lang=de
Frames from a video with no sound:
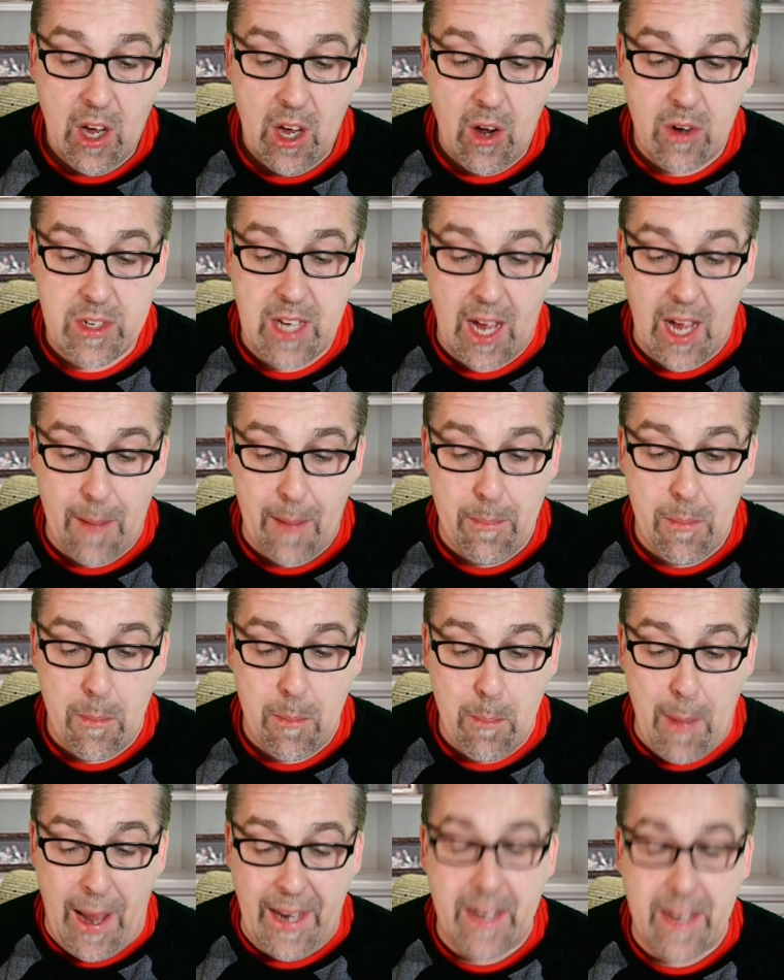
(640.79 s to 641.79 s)
und haben
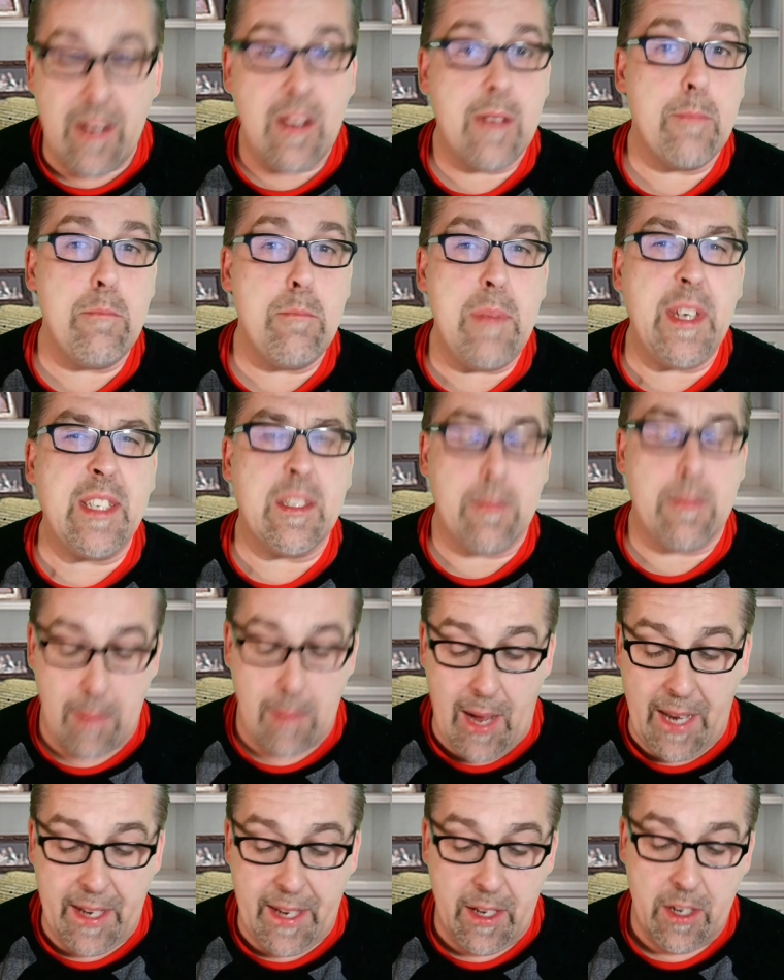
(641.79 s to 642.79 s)
Mann mit
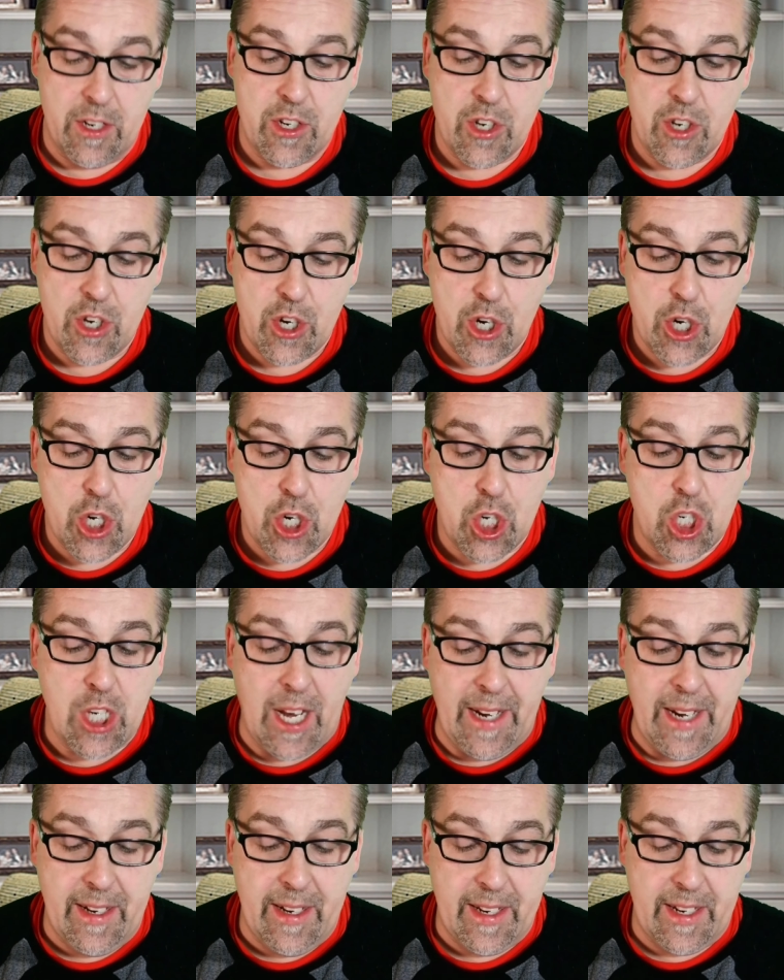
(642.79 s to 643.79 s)
Mann
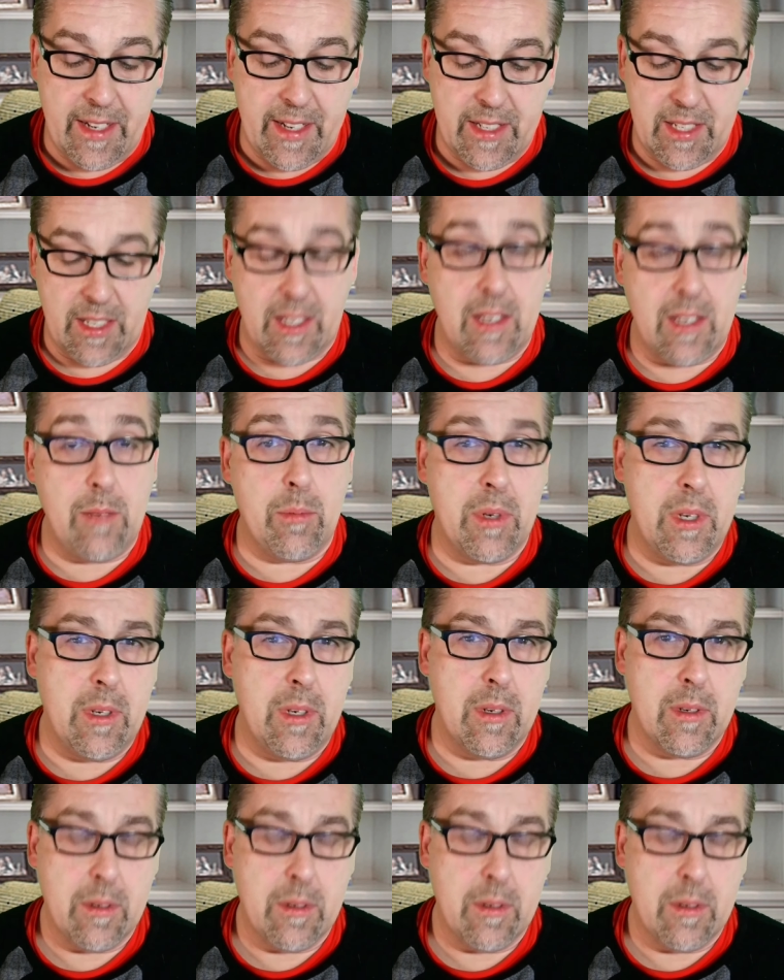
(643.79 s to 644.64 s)
Schande getrieben